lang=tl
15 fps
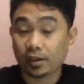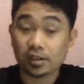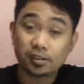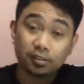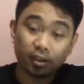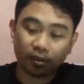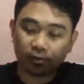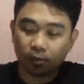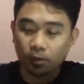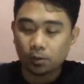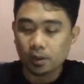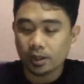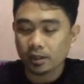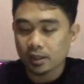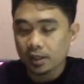Very
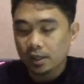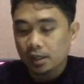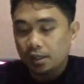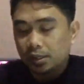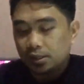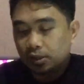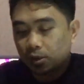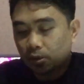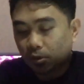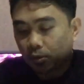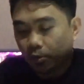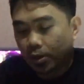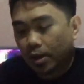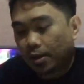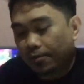straightforward. So,
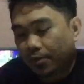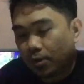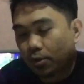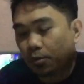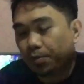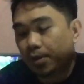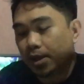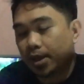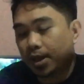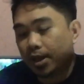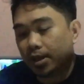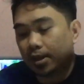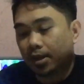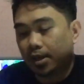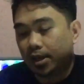if you open
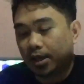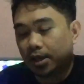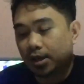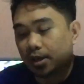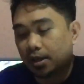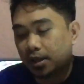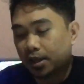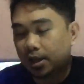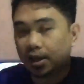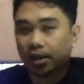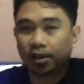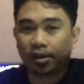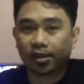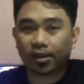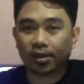it, here, lagyan
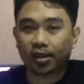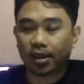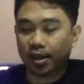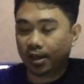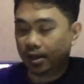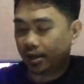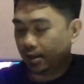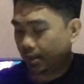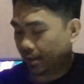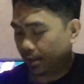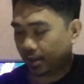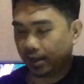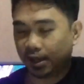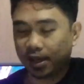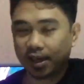natin sa side.
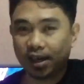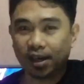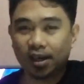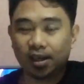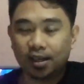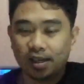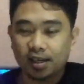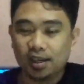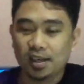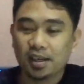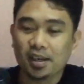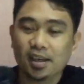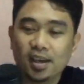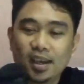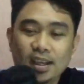Ayan.
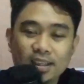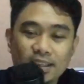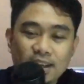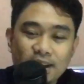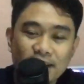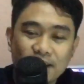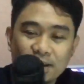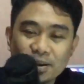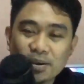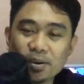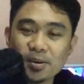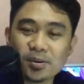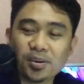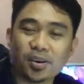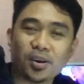There you
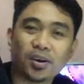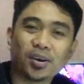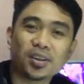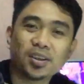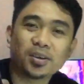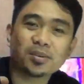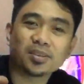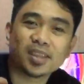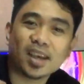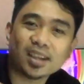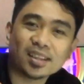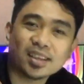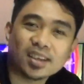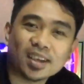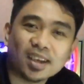go. The Audio
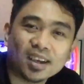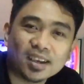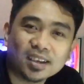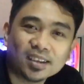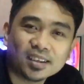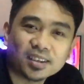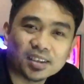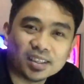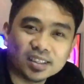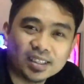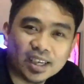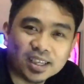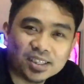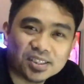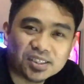Technica
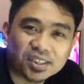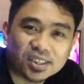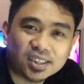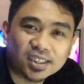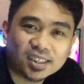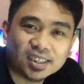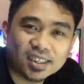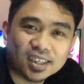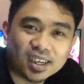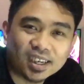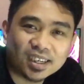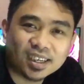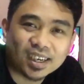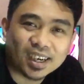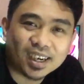Condenser.
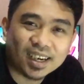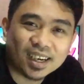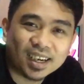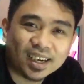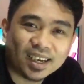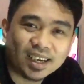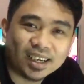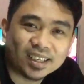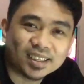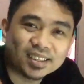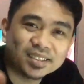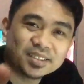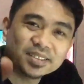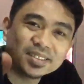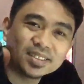Right.
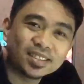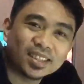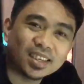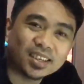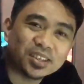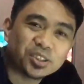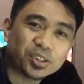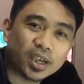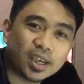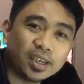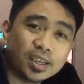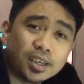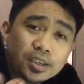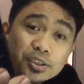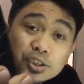Ah,
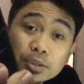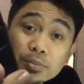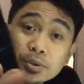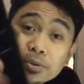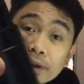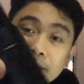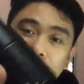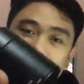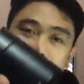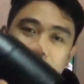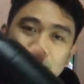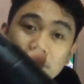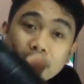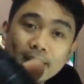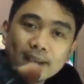shining, shimmering,
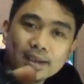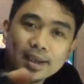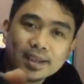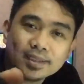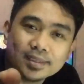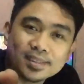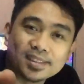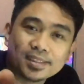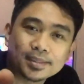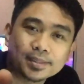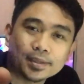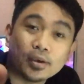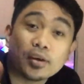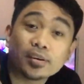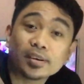splendid.
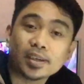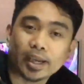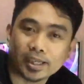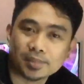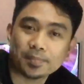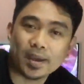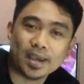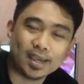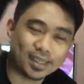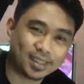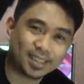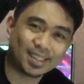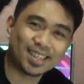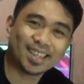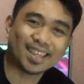There's my
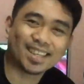S.